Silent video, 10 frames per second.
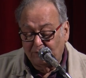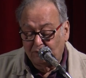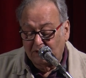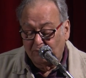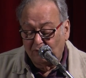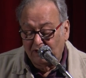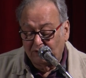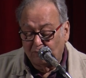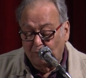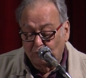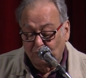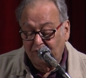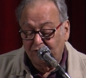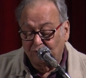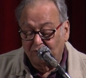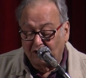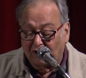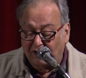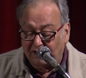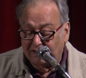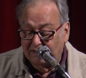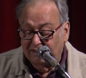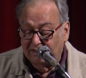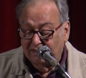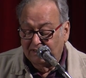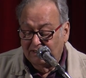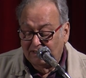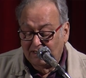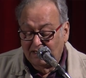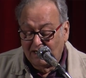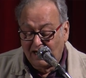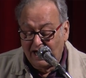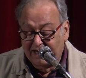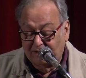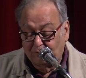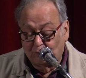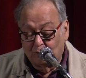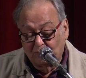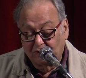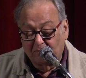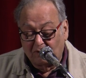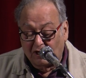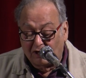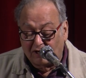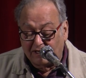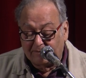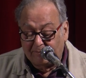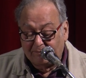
উঠে পড়লে তো বকুনি শুনতে হয় আর একটু ঘুমোতে বলা হয়